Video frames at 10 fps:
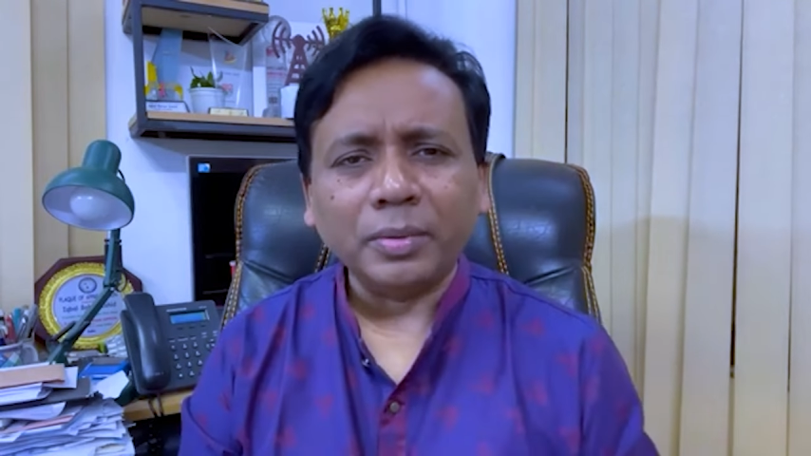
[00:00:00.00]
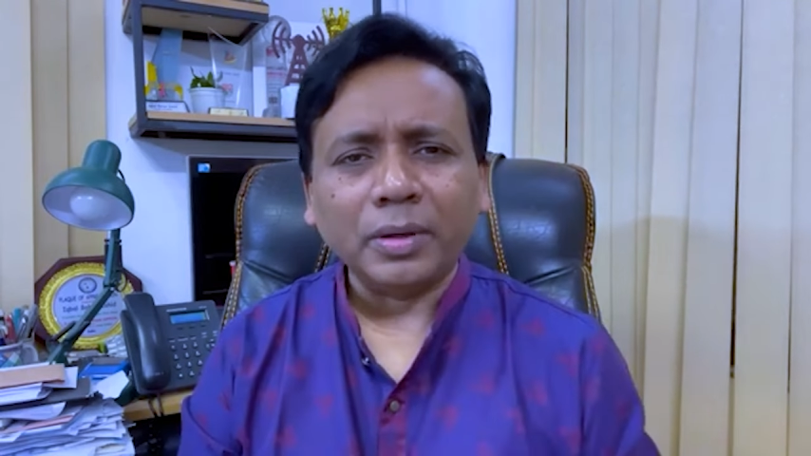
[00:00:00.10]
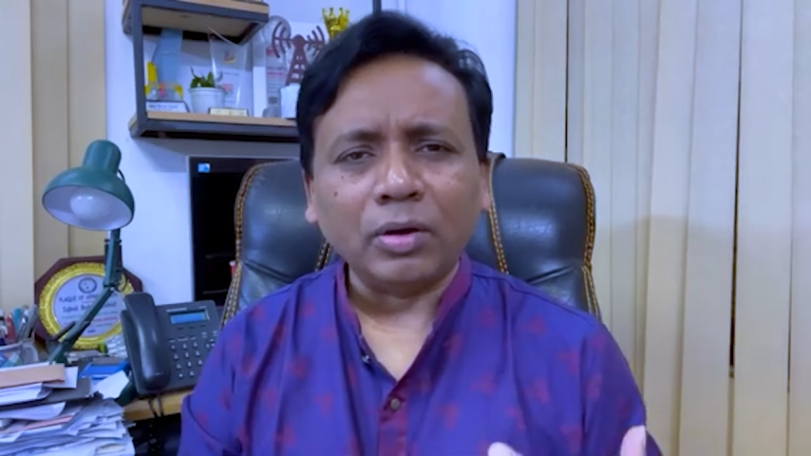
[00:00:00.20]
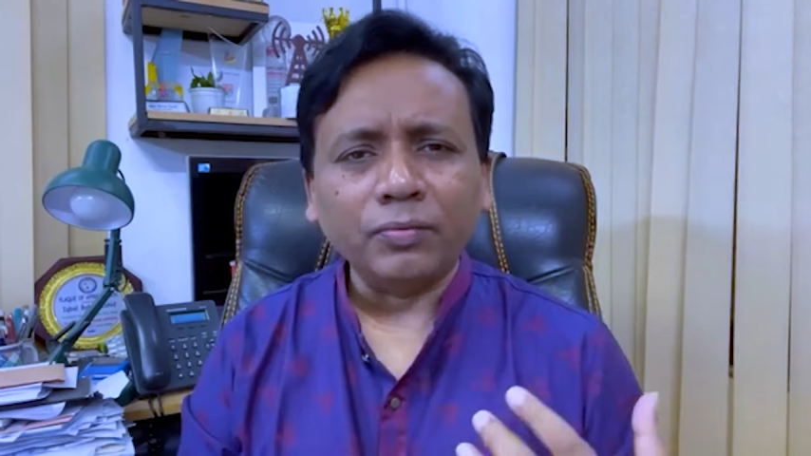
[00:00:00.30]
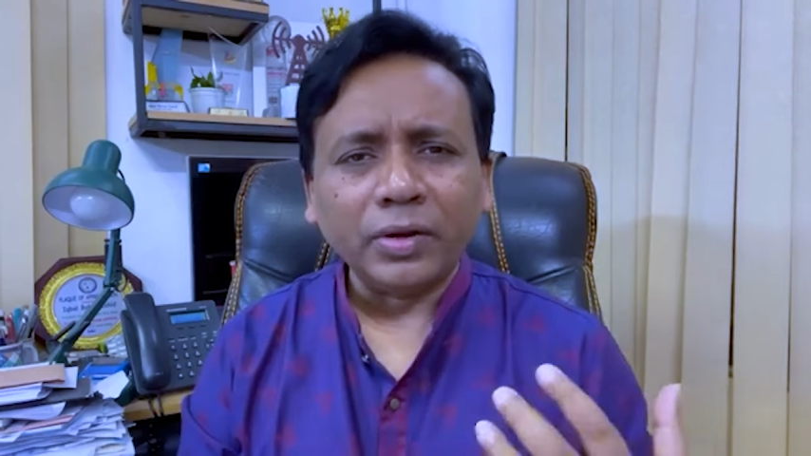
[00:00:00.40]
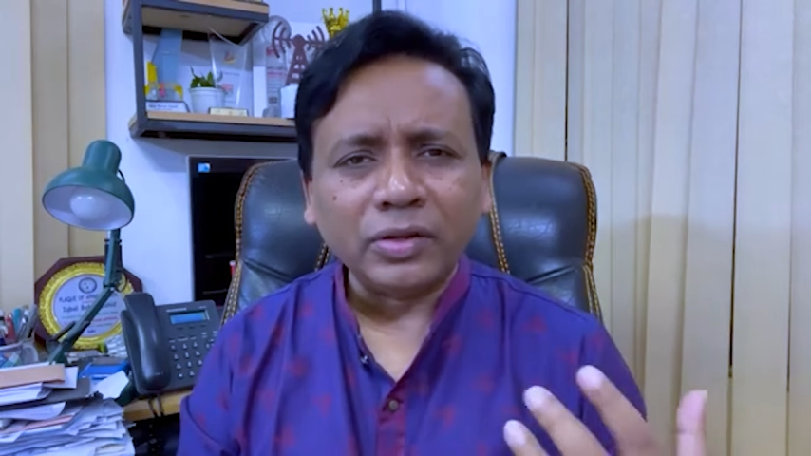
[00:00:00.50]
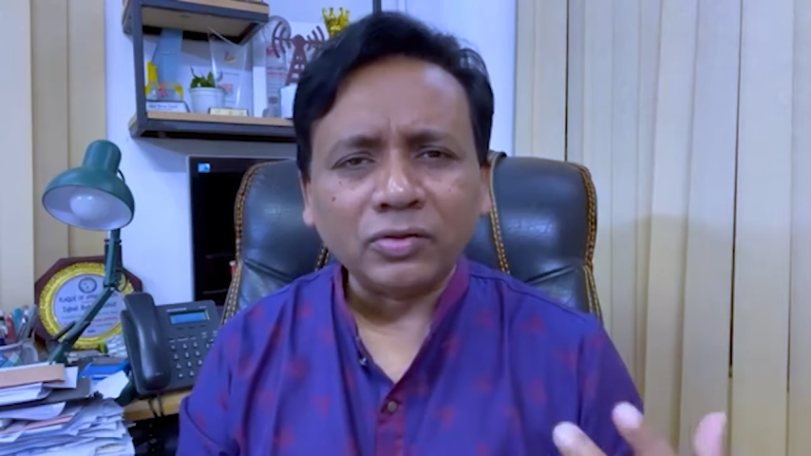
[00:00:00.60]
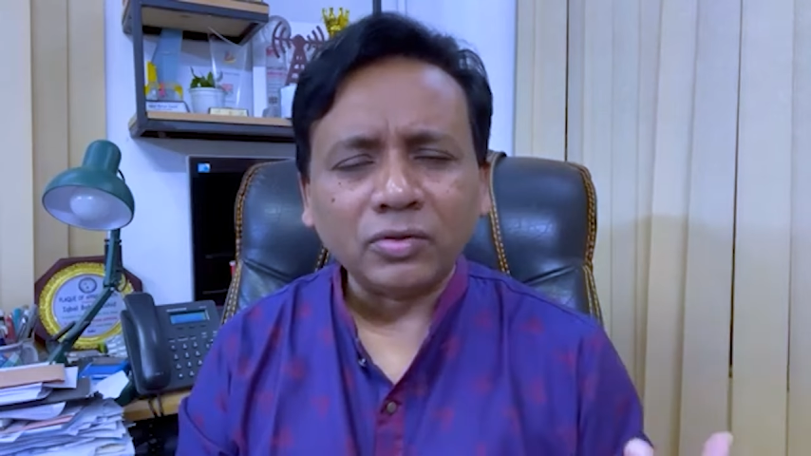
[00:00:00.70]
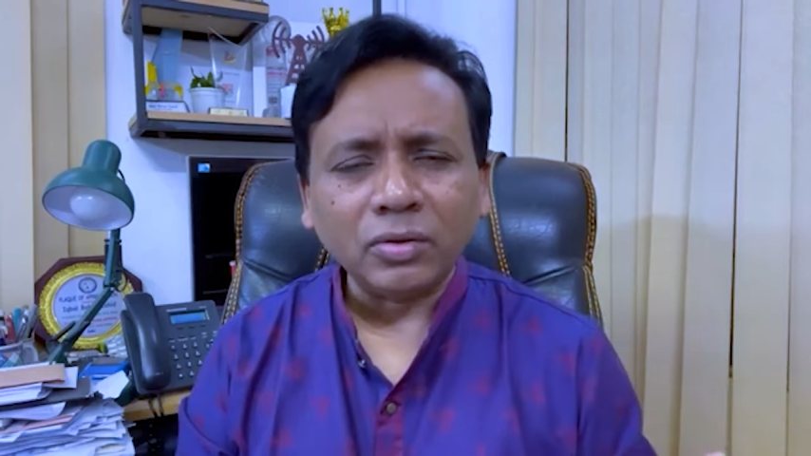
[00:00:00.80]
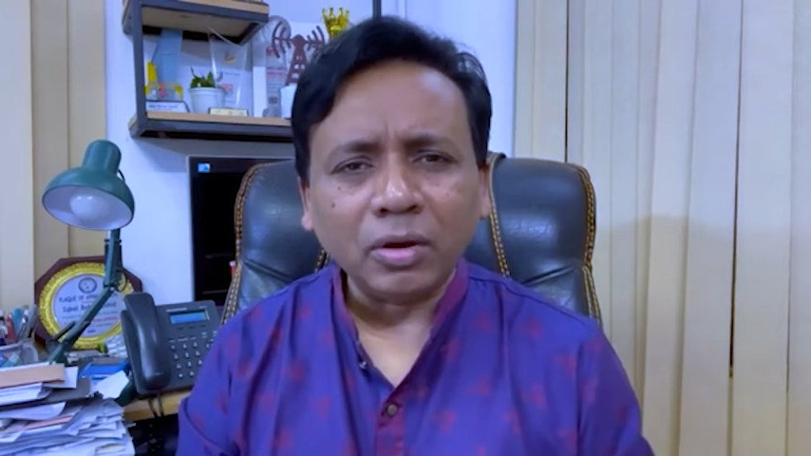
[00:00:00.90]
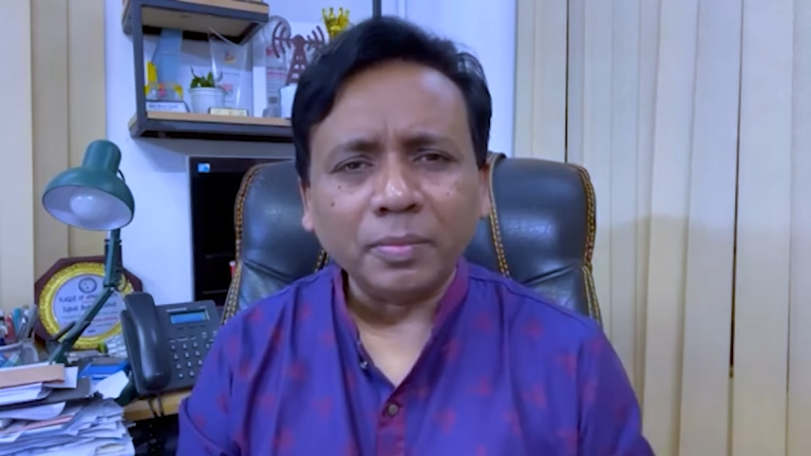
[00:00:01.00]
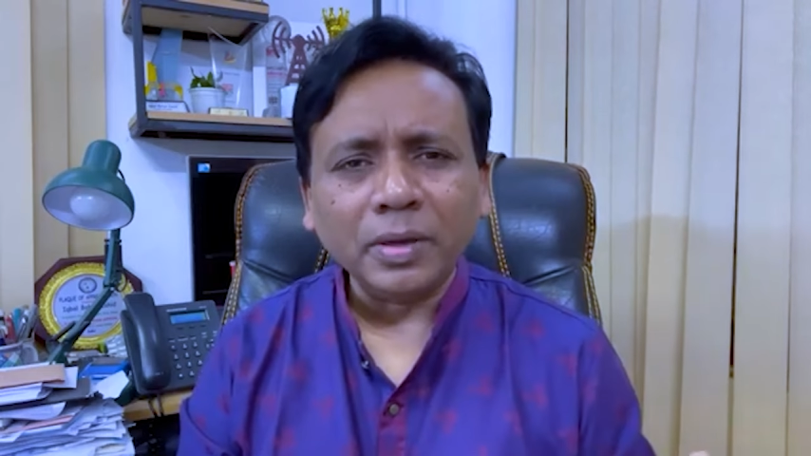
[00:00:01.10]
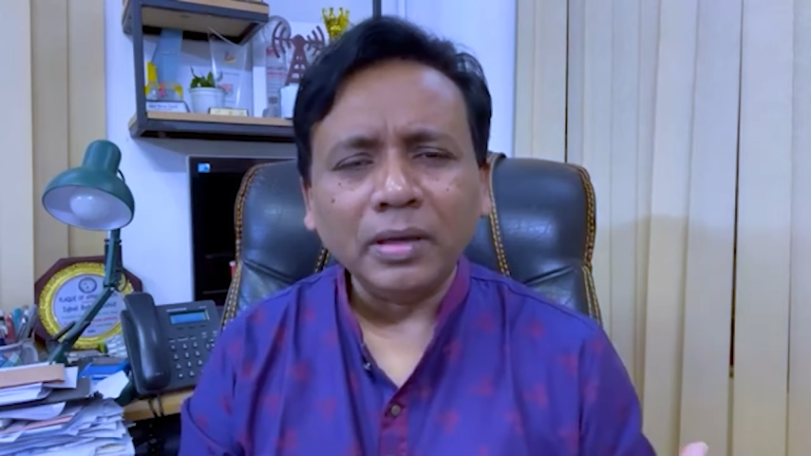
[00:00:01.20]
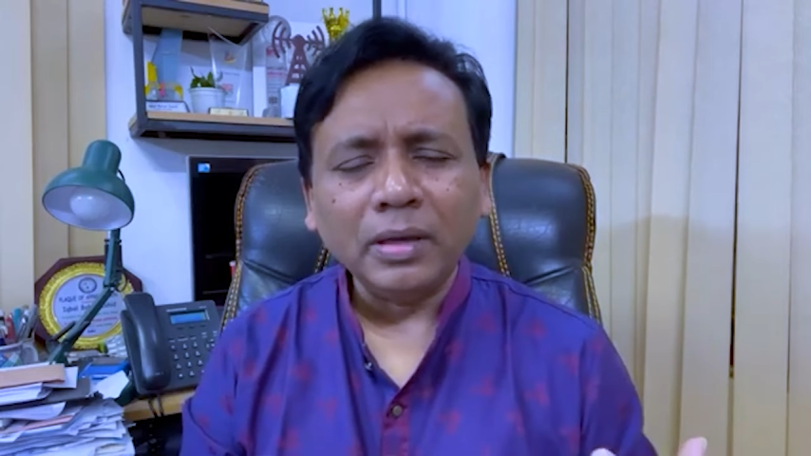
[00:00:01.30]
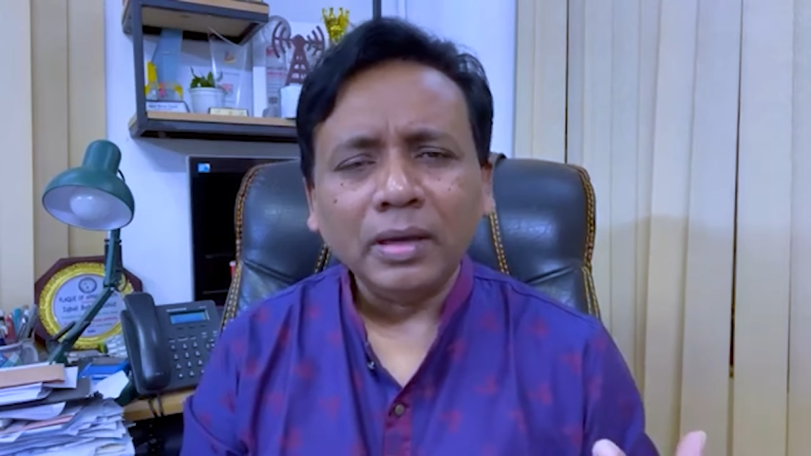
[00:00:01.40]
হবে কনফিডেন্স তৈরি হবে